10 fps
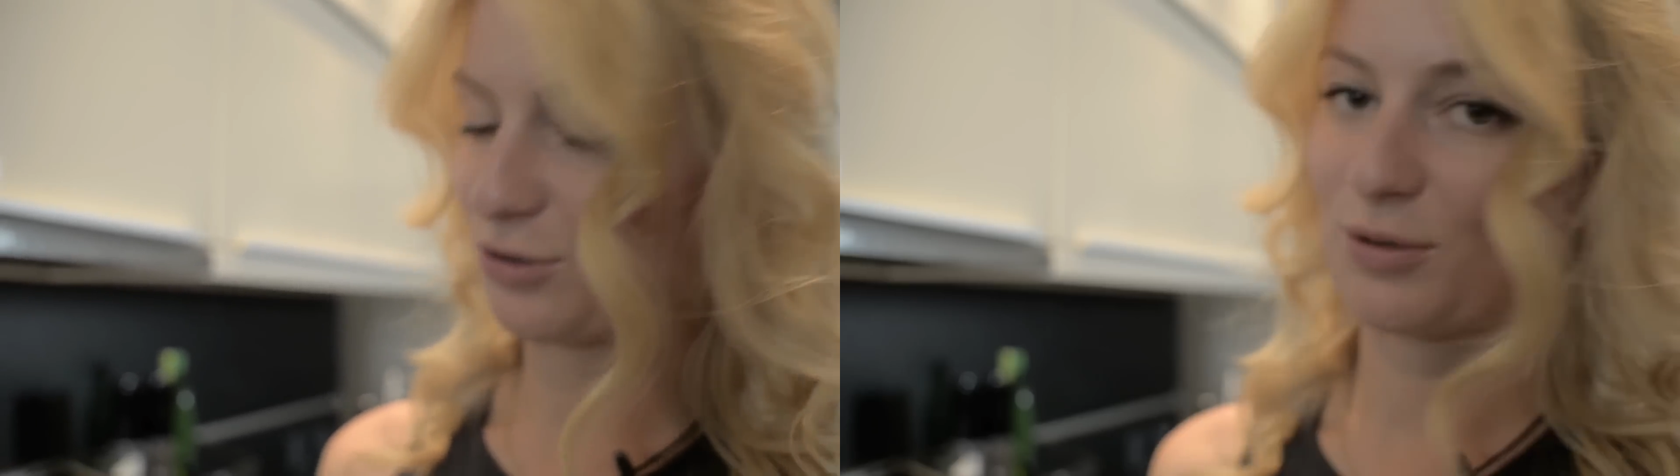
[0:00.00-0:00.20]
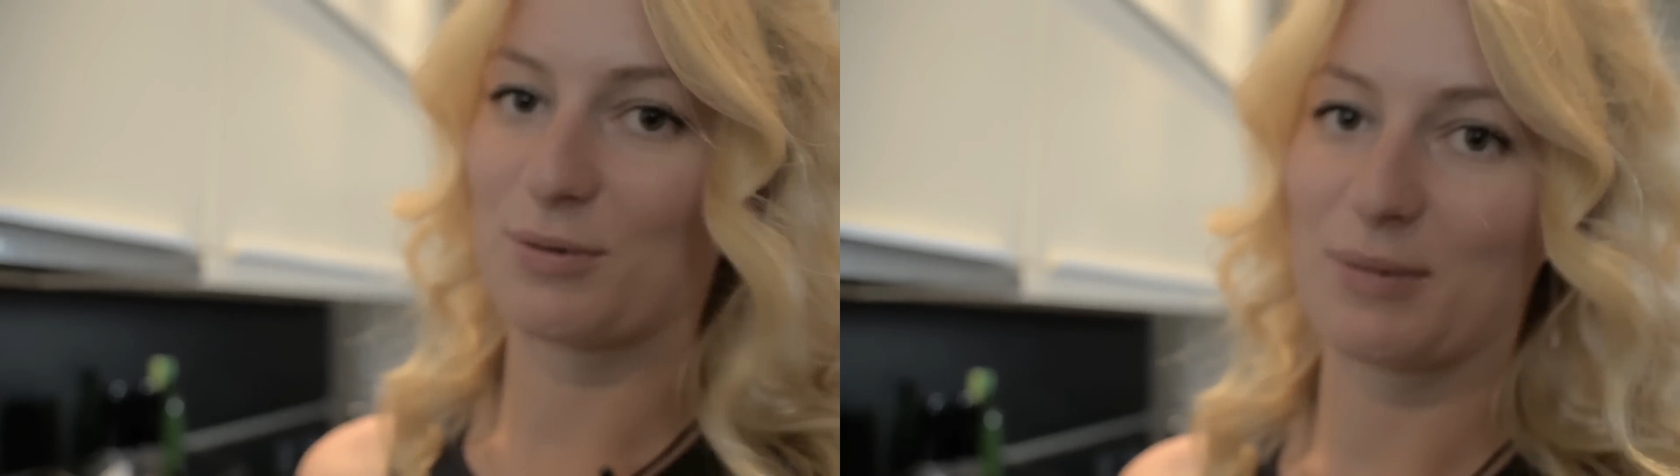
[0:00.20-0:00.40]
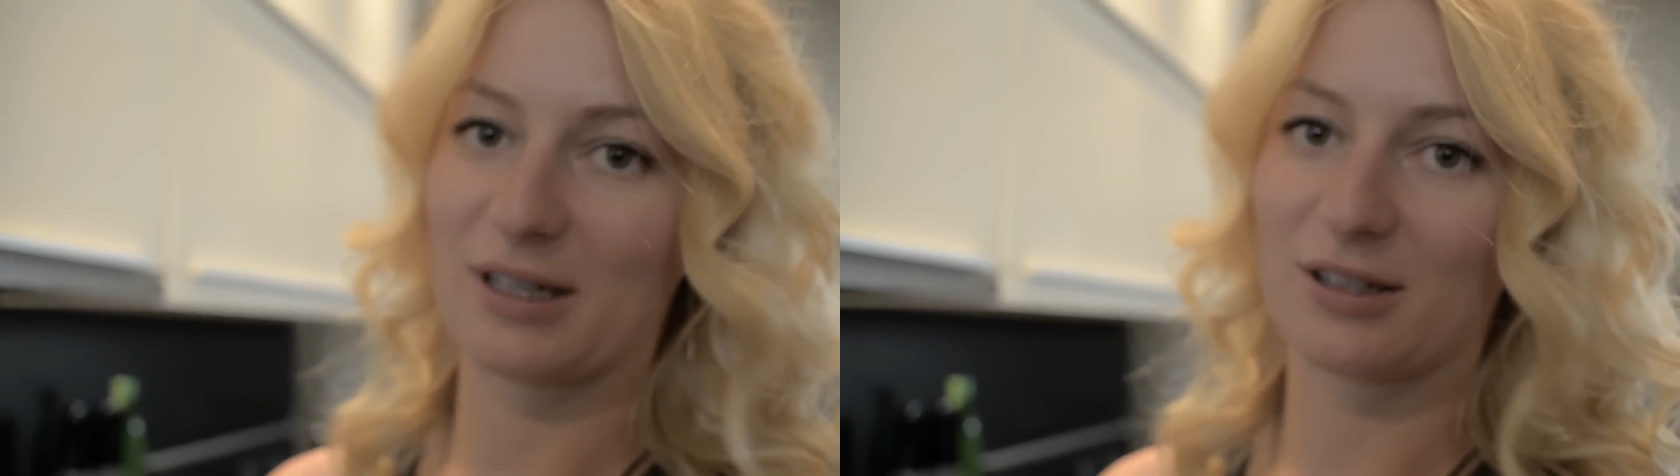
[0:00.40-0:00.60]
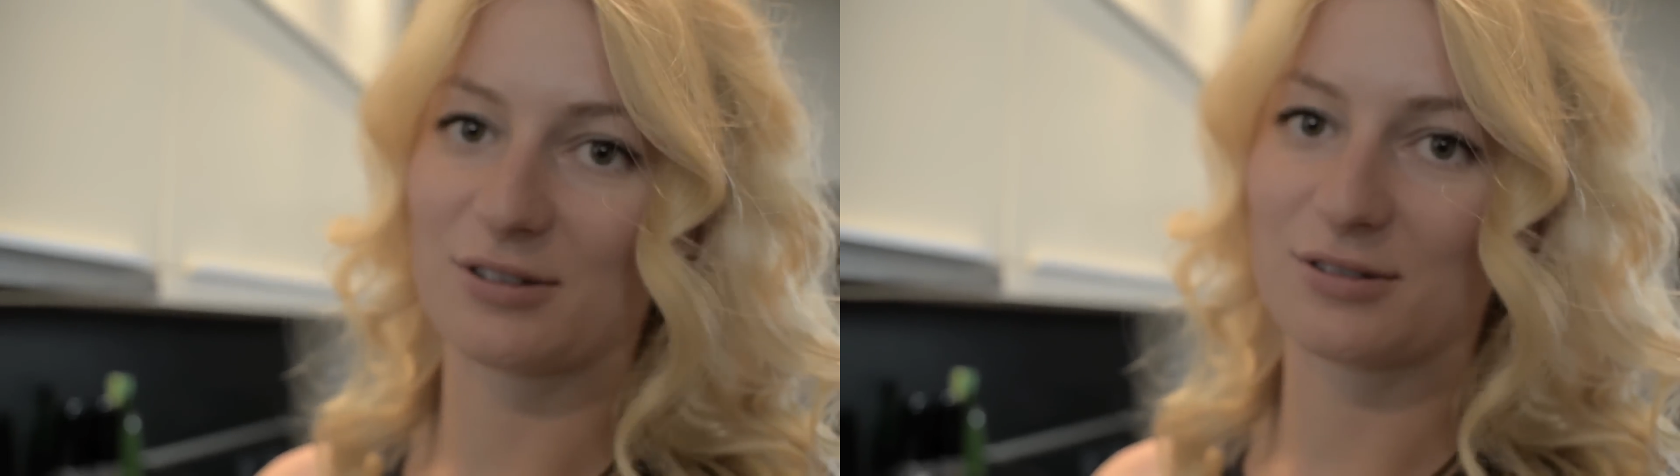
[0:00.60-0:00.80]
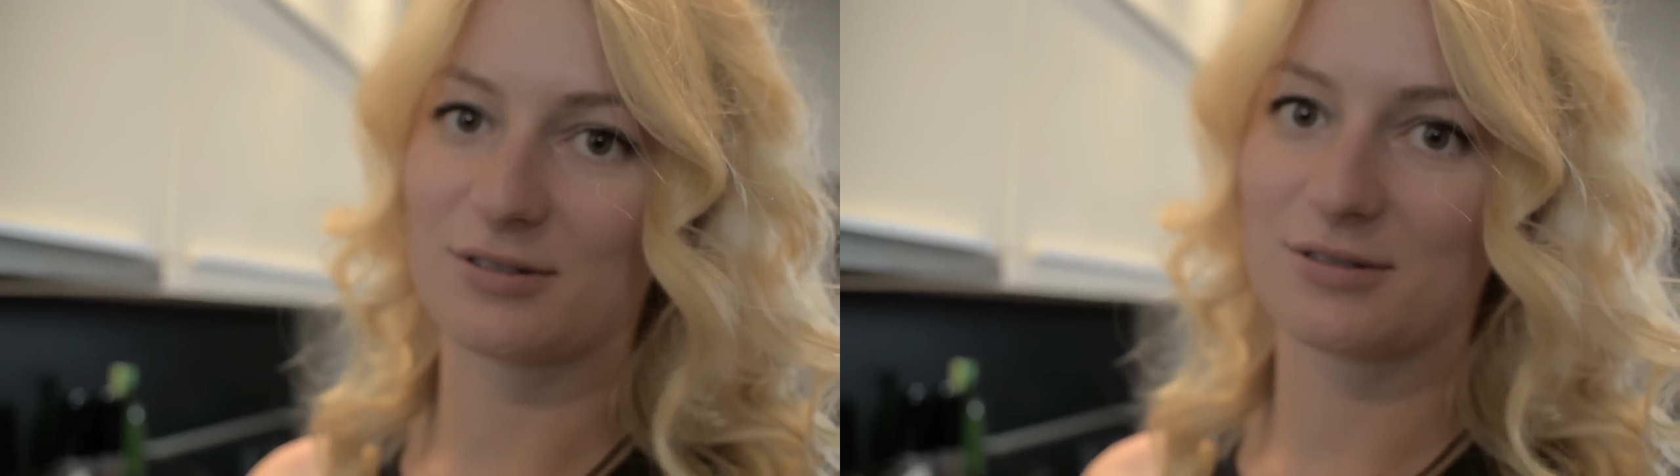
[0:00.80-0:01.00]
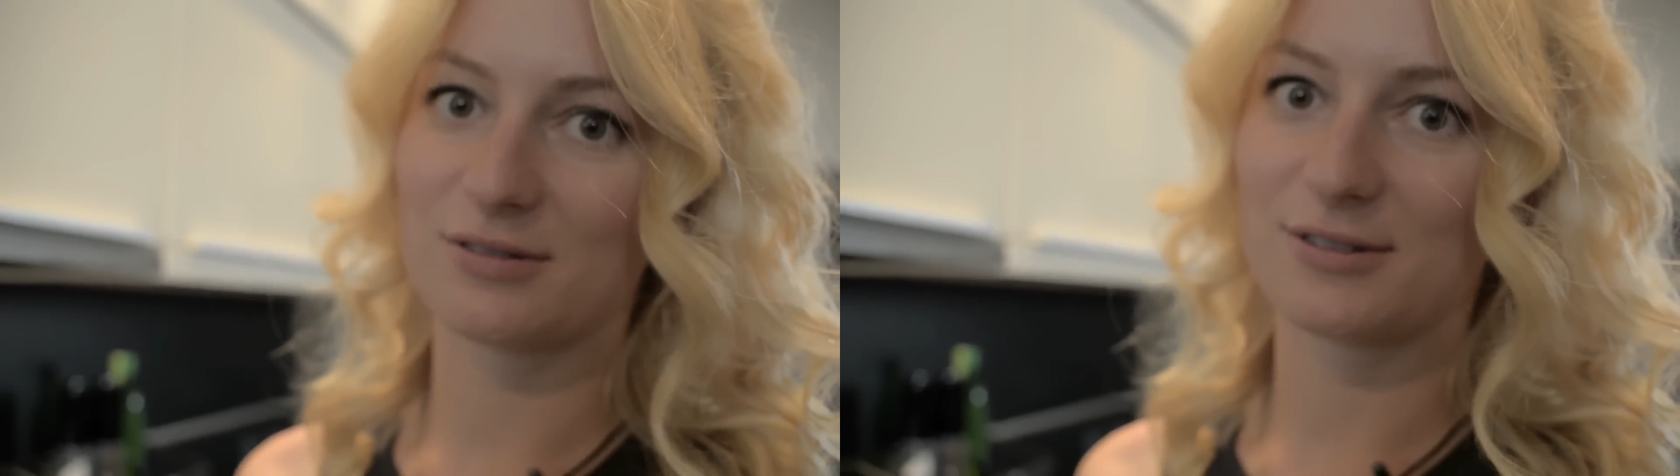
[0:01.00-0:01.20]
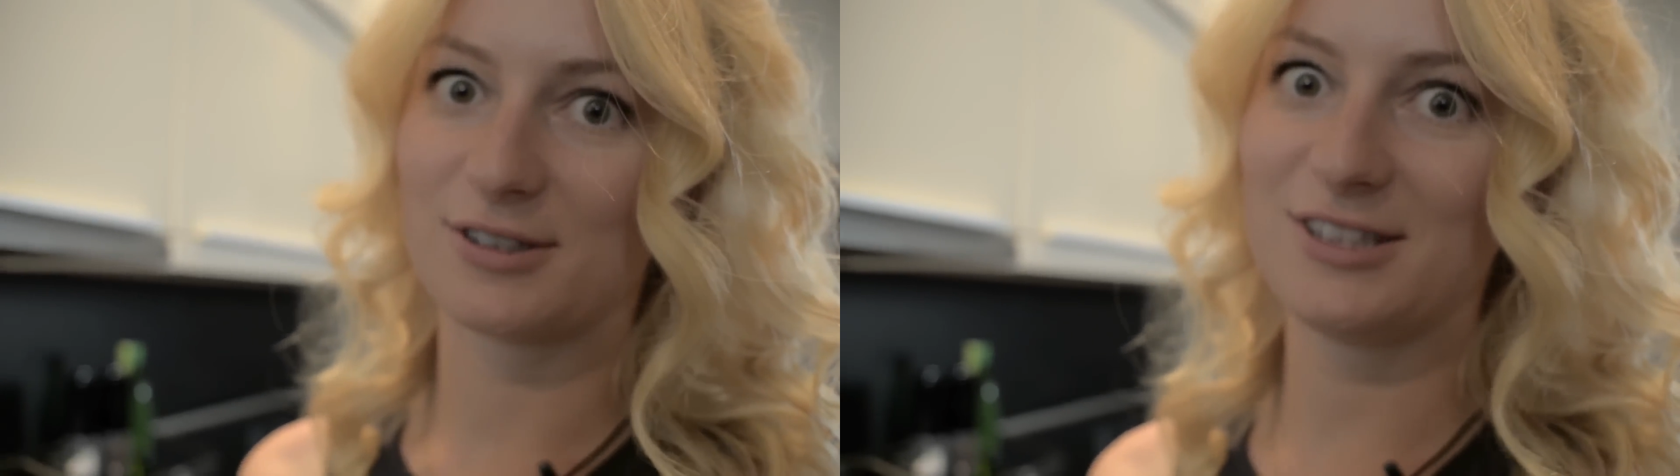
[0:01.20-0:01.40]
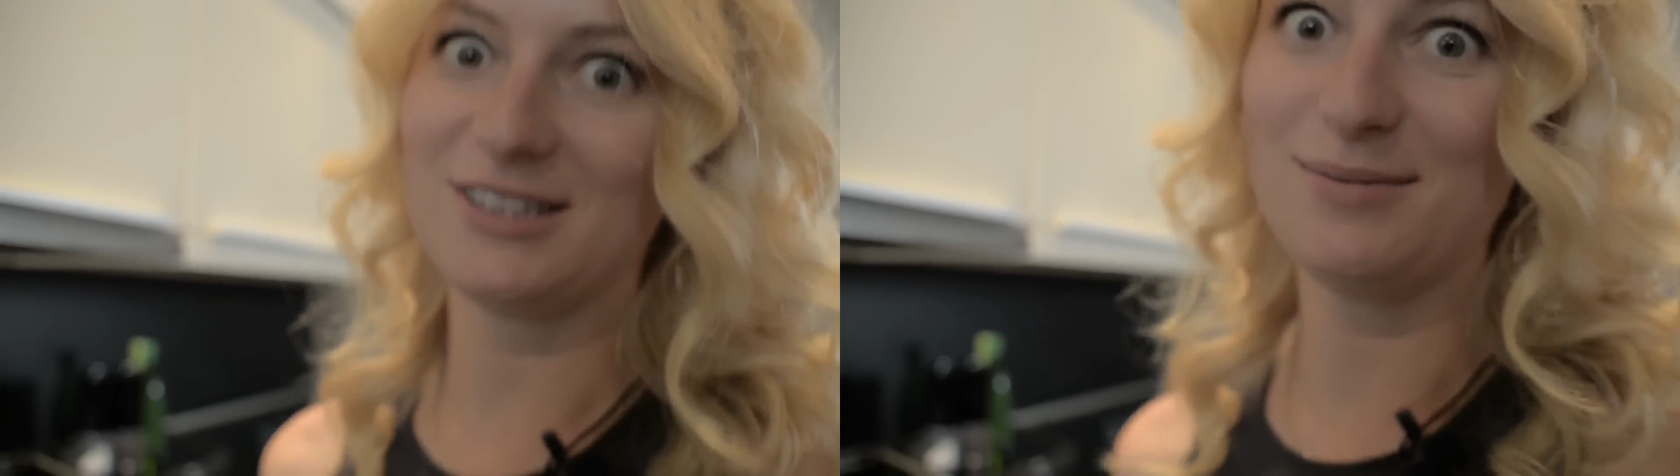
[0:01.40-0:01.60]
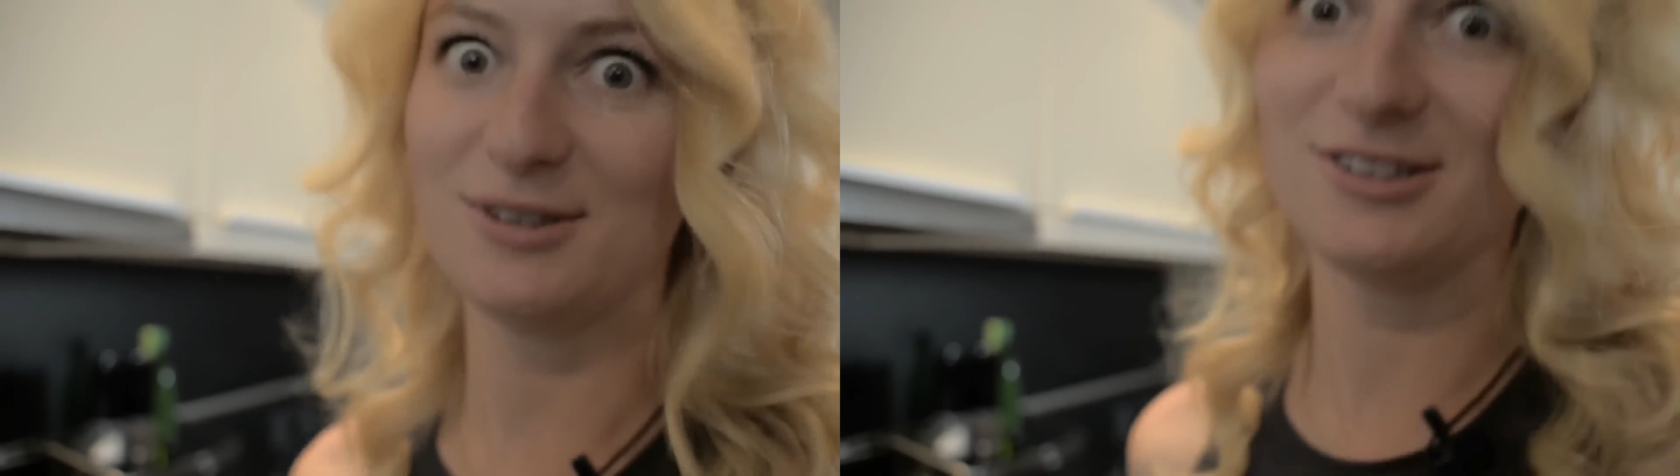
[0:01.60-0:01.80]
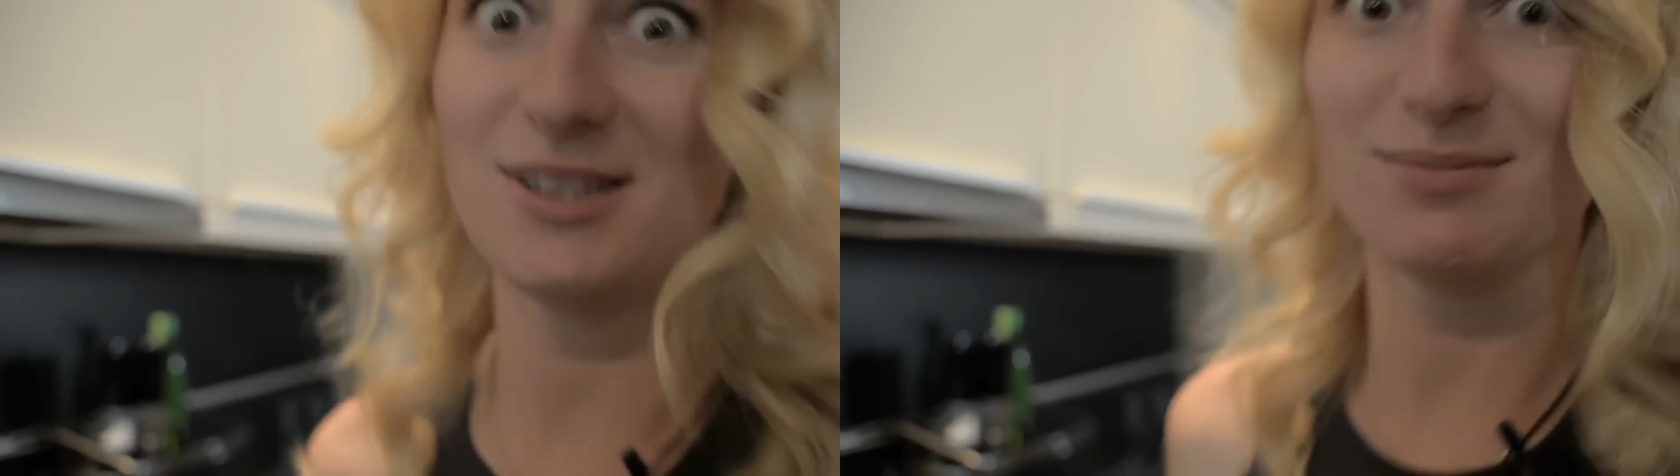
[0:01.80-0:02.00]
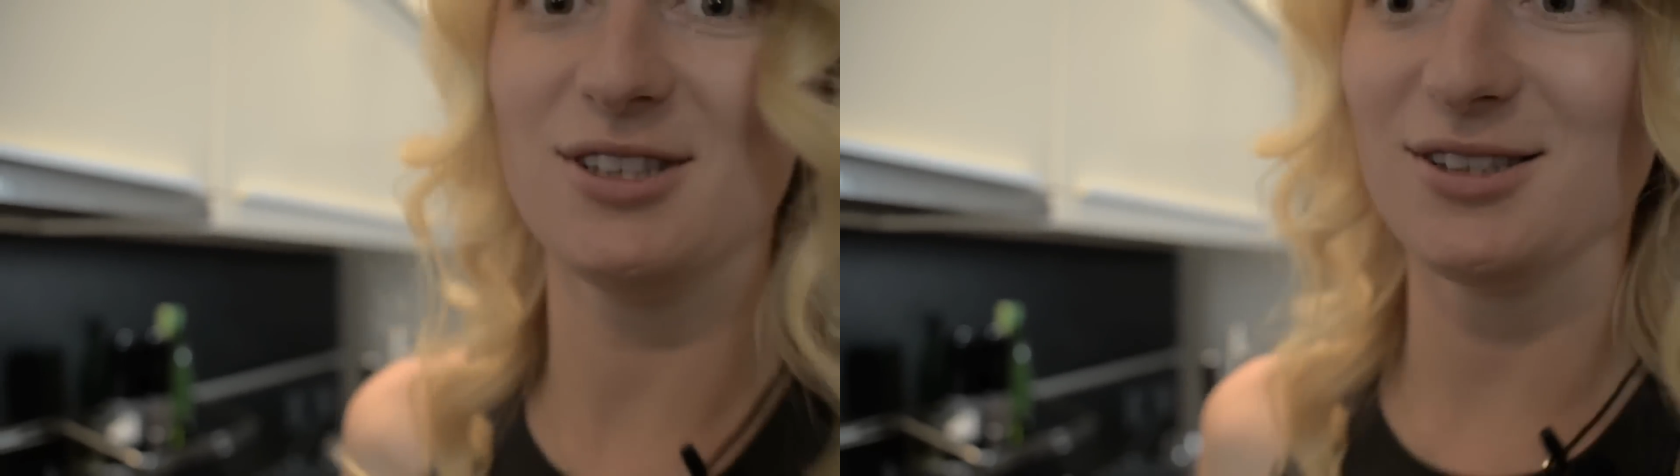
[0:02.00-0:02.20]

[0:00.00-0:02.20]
gotujemy makaron. Jemy, jemy,